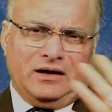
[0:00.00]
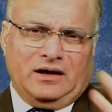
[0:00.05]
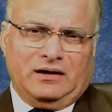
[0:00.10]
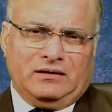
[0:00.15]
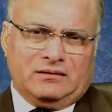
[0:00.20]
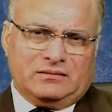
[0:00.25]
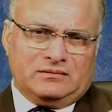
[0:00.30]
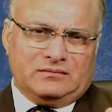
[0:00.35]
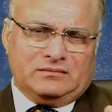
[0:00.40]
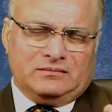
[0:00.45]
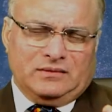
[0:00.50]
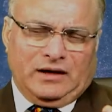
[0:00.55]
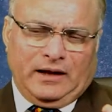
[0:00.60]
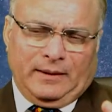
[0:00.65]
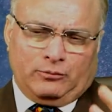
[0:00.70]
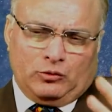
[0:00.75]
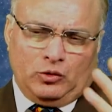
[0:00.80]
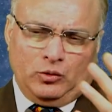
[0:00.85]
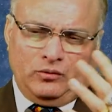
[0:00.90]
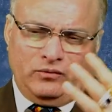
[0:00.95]
का
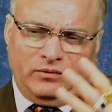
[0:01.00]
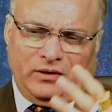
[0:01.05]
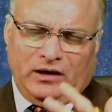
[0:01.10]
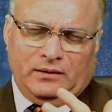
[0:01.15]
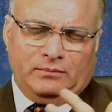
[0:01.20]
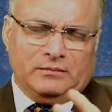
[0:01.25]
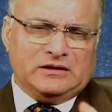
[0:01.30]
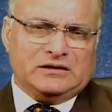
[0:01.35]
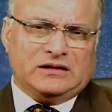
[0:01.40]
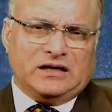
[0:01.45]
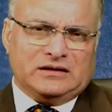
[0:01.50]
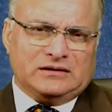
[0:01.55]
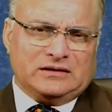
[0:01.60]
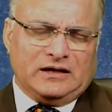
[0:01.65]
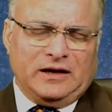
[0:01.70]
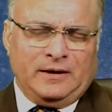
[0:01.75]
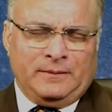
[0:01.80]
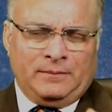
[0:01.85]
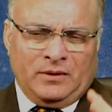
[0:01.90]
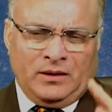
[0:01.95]
आपको फल मिल जाता
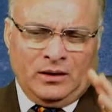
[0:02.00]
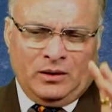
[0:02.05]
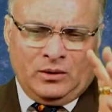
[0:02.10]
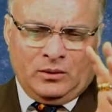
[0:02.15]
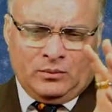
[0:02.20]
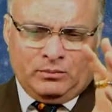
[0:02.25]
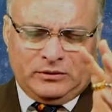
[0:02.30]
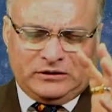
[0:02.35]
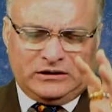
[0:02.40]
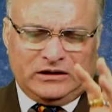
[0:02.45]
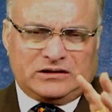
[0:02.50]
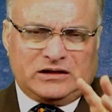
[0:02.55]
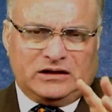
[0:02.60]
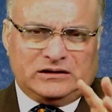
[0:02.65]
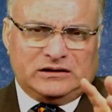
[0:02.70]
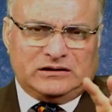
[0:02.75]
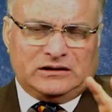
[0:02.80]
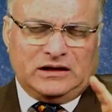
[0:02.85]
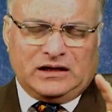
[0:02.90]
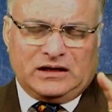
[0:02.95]
है पता चल
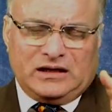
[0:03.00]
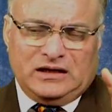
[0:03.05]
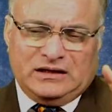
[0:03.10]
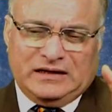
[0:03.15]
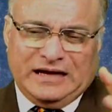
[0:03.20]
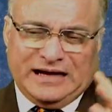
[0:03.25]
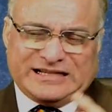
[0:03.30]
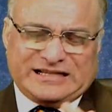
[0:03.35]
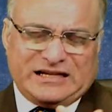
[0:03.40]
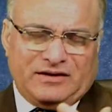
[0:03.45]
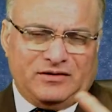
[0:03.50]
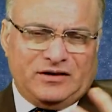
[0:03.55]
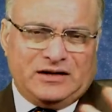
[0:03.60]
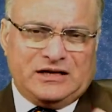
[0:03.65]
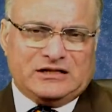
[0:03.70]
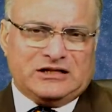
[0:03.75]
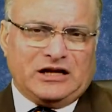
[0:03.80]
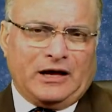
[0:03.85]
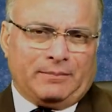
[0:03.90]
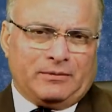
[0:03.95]
जाता है कि नेक्स्ट सेवन
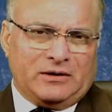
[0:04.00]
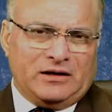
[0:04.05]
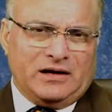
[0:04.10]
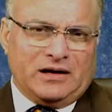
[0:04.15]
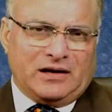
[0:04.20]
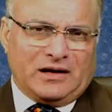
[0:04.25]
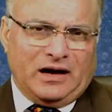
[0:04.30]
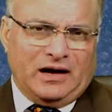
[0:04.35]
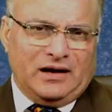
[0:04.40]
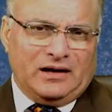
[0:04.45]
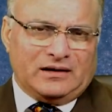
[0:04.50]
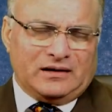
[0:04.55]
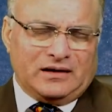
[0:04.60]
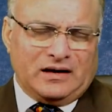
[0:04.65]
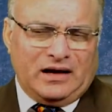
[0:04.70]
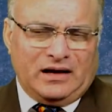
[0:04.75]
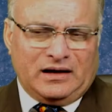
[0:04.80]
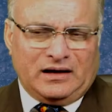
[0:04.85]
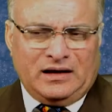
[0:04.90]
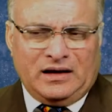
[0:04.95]
डेज आपके लिए क्या लेकर
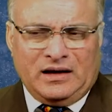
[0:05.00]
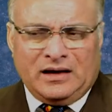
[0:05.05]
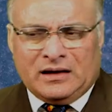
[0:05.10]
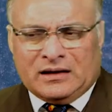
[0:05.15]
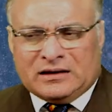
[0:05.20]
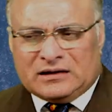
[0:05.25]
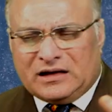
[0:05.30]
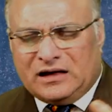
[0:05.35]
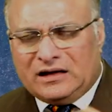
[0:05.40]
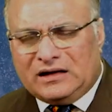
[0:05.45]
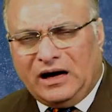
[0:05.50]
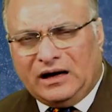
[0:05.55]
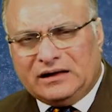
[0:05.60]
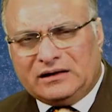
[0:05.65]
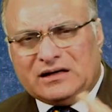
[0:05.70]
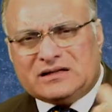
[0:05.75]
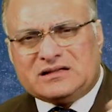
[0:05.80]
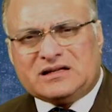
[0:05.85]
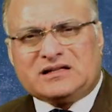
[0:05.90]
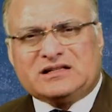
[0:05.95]
आएंगे यानी
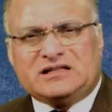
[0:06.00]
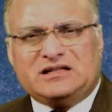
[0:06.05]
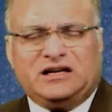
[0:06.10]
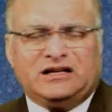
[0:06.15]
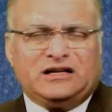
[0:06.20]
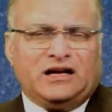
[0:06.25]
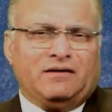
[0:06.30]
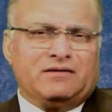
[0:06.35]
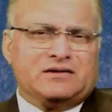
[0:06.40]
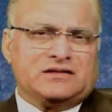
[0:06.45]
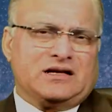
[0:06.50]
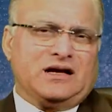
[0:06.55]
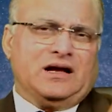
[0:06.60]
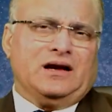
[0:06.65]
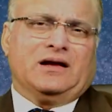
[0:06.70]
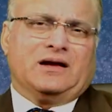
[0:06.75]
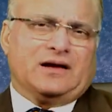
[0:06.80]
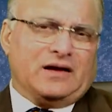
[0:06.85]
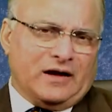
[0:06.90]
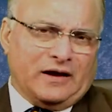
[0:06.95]
हंड्रेड सिक्सटी एट आवर्स क्या
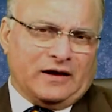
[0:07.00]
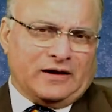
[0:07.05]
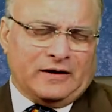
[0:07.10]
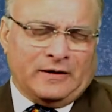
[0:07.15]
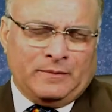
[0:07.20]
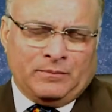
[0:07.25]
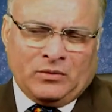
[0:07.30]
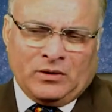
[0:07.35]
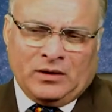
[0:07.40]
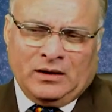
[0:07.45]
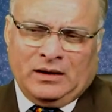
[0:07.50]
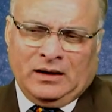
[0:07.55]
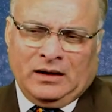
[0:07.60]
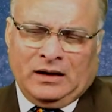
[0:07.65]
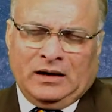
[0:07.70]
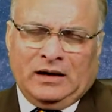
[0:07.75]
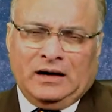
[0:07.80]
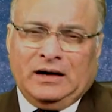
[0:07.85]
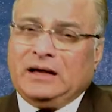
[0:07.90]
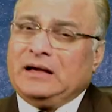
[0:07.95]
लेके आएंगे
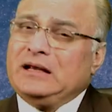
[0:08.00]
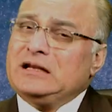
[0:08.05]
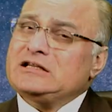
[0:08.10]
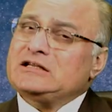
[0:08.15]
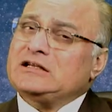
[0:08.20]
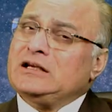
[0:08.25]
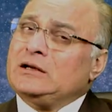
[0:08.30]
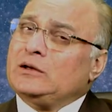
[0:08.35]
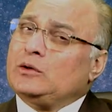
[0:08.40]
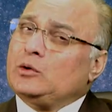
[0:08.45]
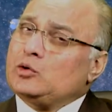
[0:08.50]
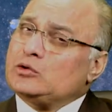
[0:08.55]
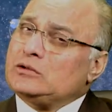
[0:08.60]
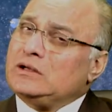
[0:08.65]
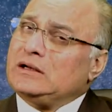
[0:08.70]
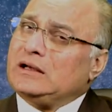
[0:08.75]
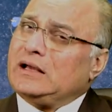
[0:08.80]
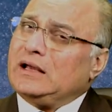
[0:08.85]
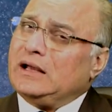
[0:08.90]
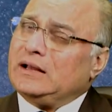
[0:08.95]
लेकिन इस
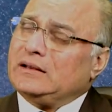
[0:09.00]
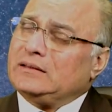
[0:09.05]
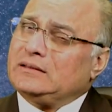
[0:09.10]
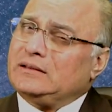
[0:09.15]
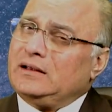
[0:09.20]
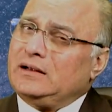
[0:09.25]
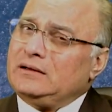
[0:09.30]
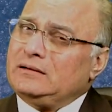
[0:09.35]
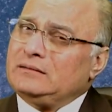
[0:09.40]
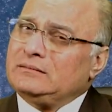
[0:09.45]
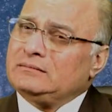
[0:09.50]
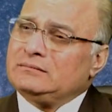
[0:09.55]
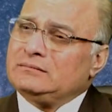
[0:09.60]
कंक्लूजन के अंदर